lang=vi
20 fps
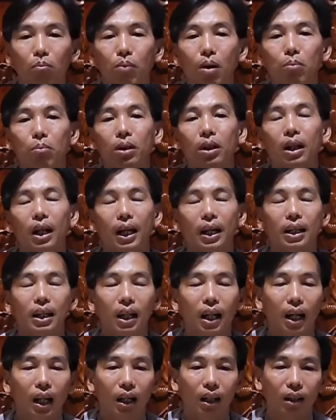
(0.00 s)
mà mình lại
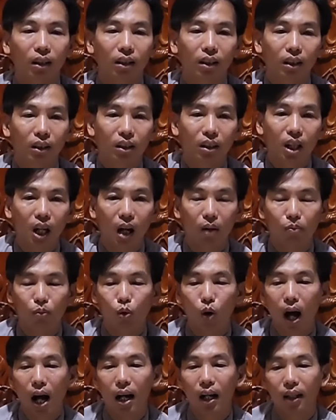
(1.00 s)
là
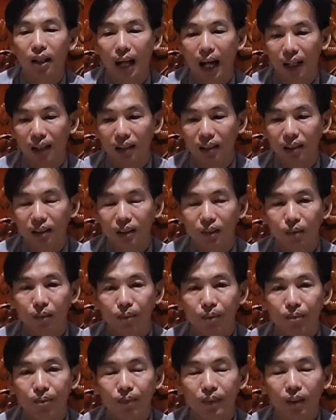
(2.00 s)
dòm qua hình ảnh
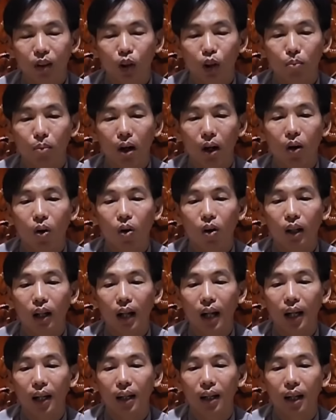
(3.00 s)
rồi bà con
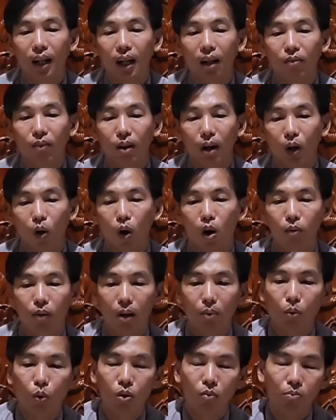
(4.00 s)
lại là bà con
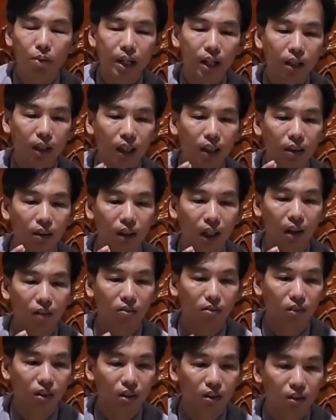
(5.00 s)
phải muốn biết cái người
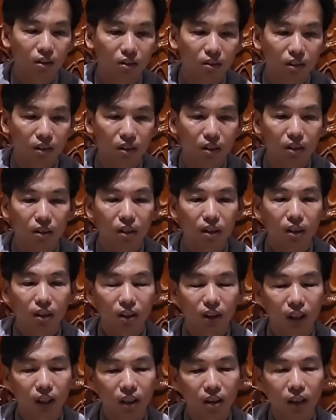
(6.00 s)
nào
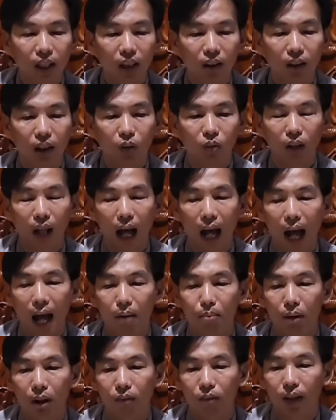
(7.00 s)
chính cái người nào
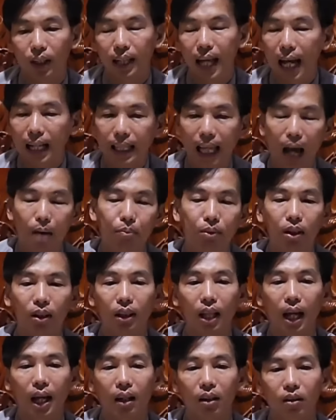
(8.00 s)
tà mình phải gia chạm với
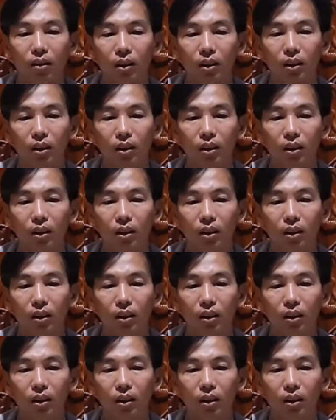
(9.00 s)
người ta